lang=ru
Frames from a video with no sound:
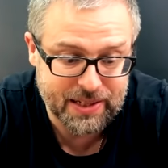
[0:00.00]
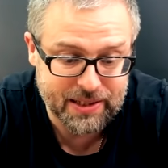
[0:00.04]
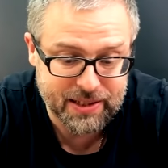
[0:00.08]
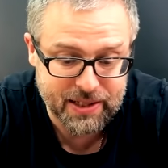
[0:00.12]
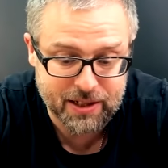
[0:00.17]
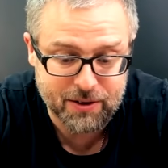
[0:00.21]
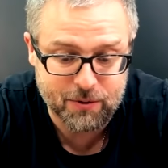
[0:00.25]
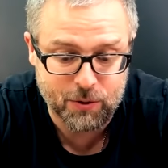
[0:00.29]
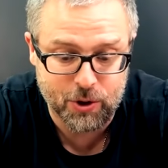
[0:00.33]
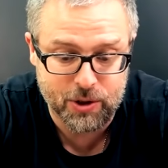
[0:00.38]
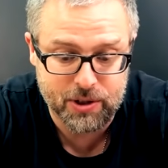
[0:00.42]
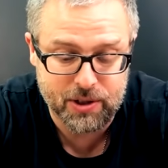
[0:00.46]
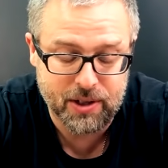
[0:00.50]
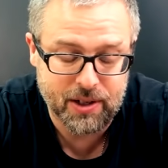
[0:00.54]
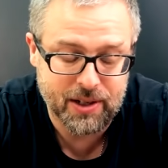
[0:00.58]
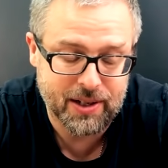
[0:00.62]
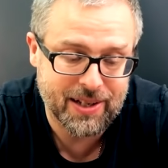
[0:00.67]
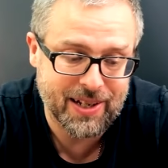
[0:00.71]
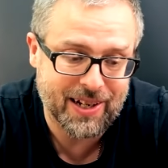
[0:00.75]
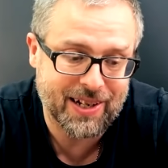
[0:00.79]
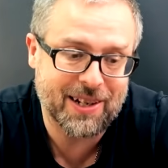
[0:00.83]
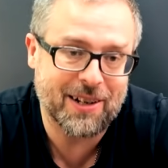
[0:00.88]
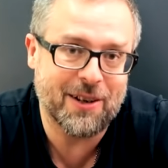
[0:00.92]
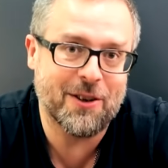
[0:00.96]
Так вот,
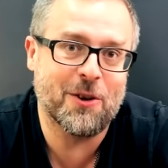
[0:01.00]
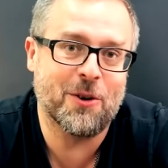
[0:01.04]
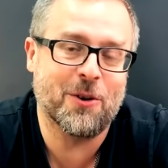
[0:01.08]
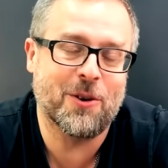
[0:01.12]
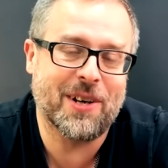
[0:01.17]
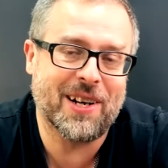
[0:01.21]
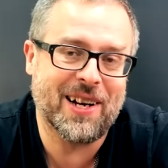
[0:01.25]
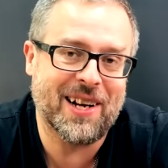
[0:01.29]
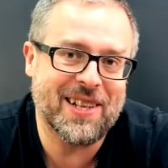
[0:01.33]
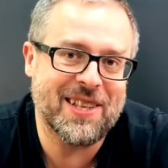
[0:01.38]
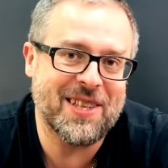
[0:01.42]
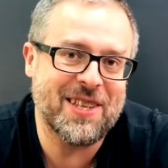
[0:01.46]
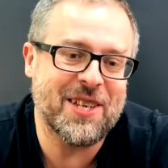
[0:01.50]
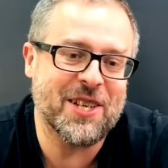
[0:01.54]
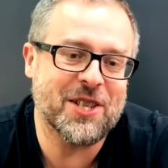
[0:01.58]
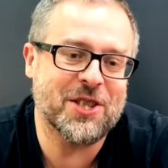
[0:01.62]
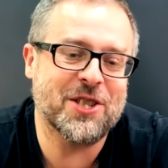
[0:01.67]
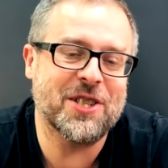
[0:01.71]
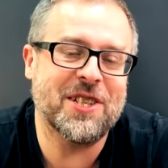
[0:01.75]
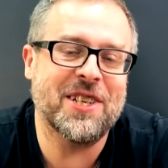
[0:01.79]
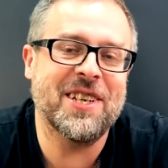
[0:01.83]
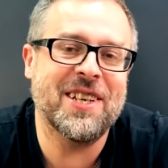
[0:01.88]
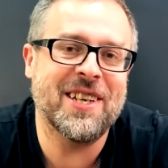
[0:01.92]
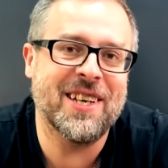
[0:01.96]
я говорю,
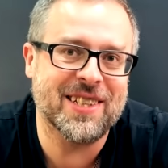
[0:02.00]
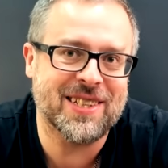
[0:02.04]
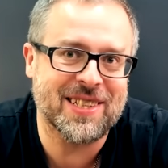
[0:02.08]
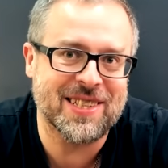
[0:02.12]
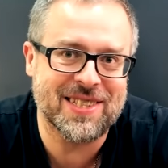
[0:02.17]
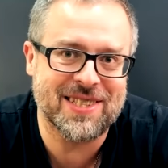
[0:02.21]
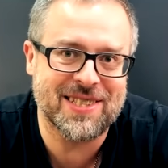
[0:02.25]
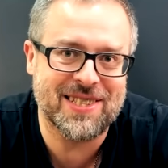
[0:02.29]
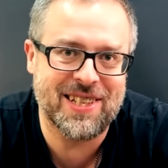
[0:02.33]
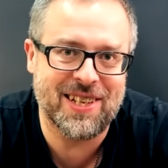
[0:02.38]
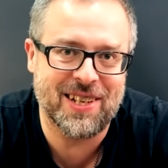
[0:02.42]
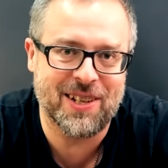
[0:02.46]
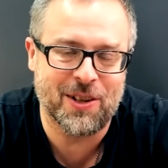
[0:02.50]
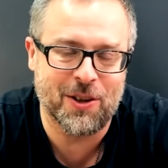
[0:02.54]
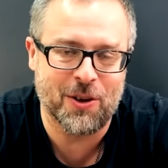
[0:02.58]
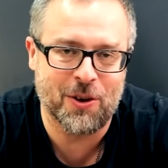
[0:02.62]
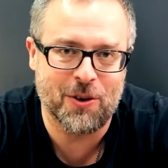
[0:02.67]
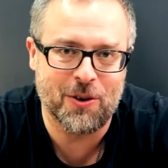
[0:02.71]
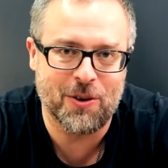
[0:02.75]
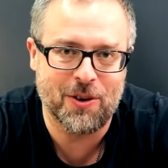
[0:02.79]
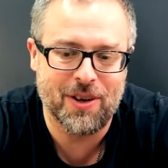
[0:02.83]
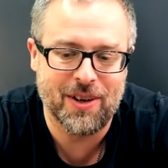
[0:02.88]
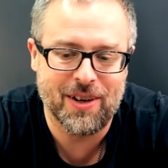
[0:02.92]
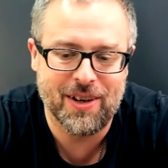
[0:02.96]
конечно, и это
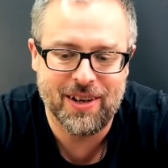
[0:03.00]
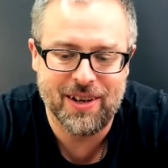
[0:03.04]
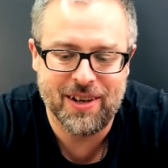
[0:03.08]
сделаю.